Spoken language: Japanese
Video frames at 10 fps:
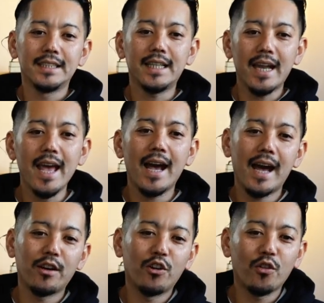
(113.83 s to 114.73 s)
じゃあね、
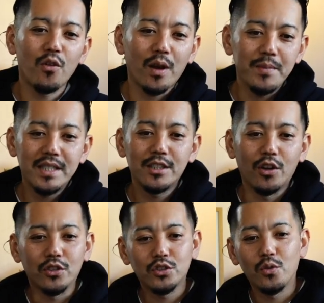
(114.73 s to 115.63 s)
あのー、今回3つ
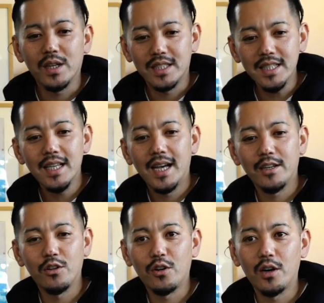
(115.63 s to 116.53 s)
の正月、あ
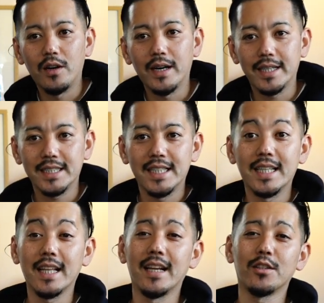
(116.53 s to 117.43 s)
のー話してい
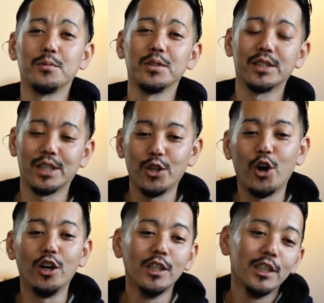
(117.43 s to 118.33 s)
きたいなと思うんですけ
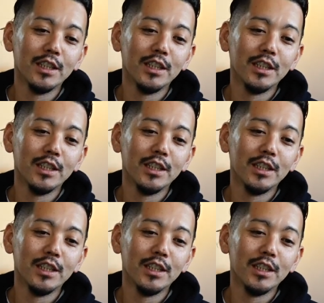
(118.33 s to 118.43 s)
ど、